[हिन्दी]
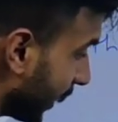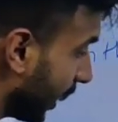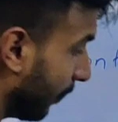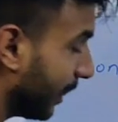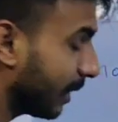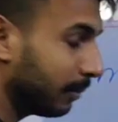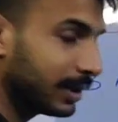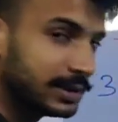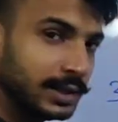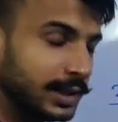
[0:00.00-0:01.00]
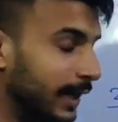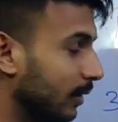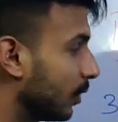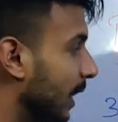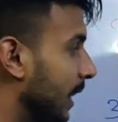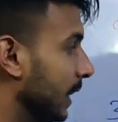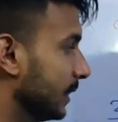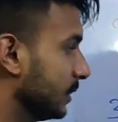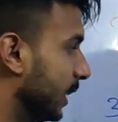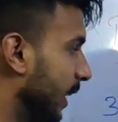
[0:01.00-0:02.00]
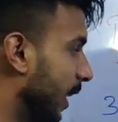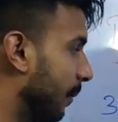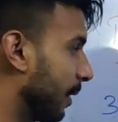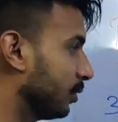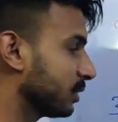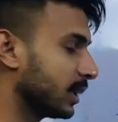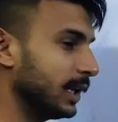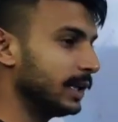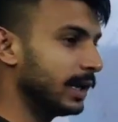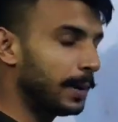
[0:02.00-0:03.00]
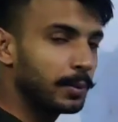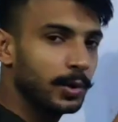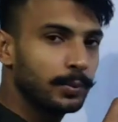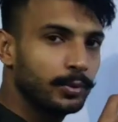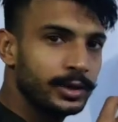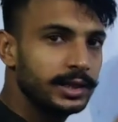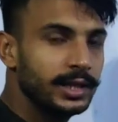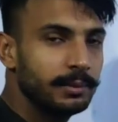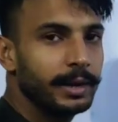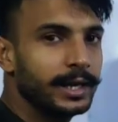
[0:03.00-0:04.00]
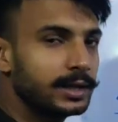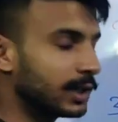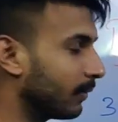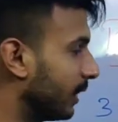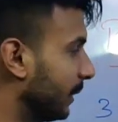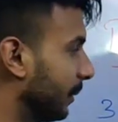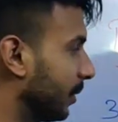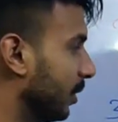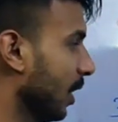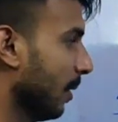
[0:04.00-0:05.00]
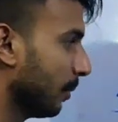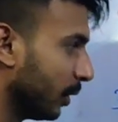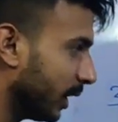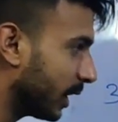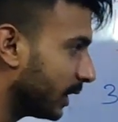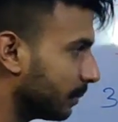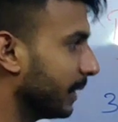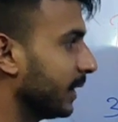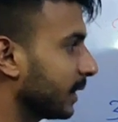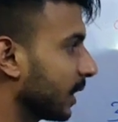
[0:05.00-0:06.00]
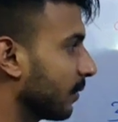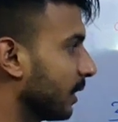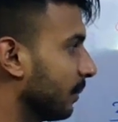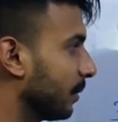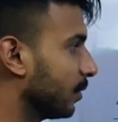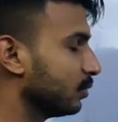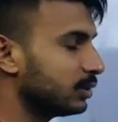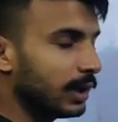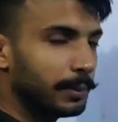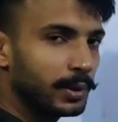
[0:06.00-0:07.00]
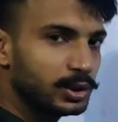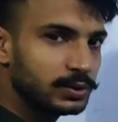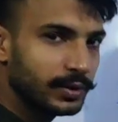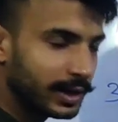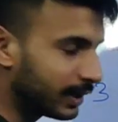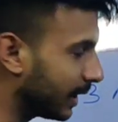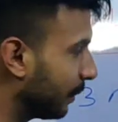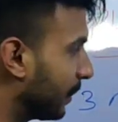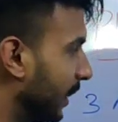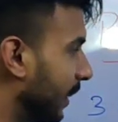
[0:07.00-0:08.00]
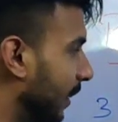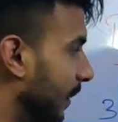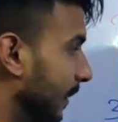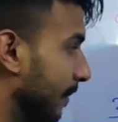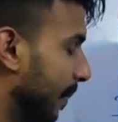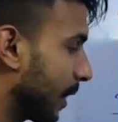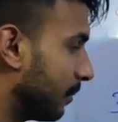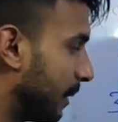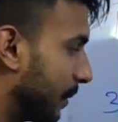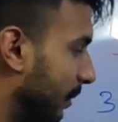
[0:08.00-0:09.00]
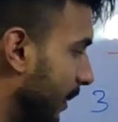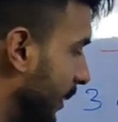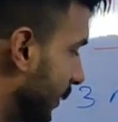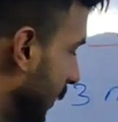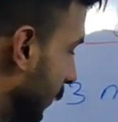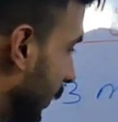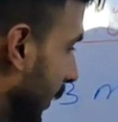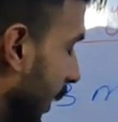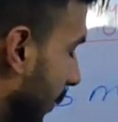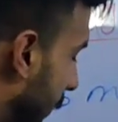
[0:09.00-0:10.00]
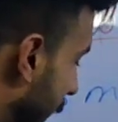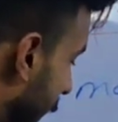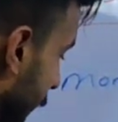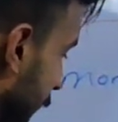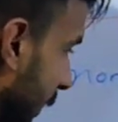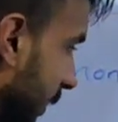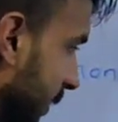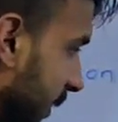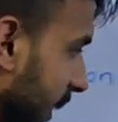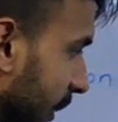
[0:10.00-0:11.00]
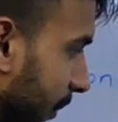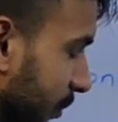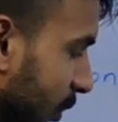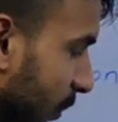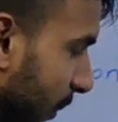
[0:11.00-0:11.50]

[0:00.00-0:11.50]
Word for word: करें हमारा मकसद यही होगा चाहे हमें उसके लिए आपको पूरी दिन मेहनत करवानी पड़ो पूरी रात मेहनत करवानी पड़ो उससे हमें कुछ फर्क नहीं पड़ेगा हम आपकी मेहनत करवाएंगे हमारा रिजल्ट चाहिए हमें सौ